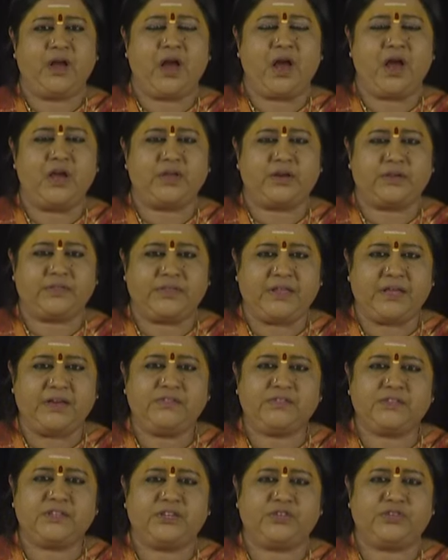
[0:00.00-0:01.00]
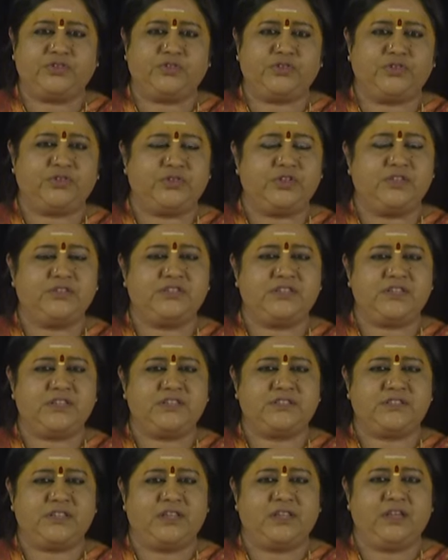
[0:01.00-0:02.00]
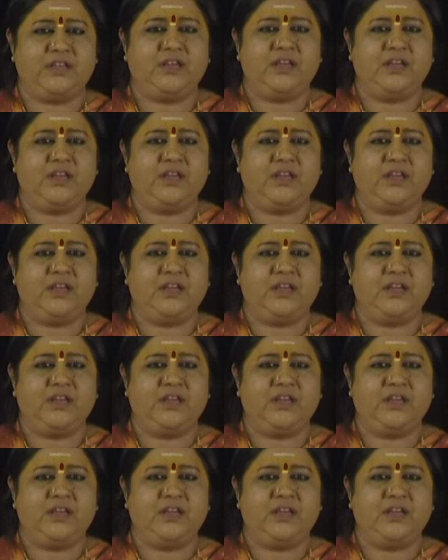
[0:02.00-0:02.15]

ఆ దేవతలతో యుద్ధం చేసి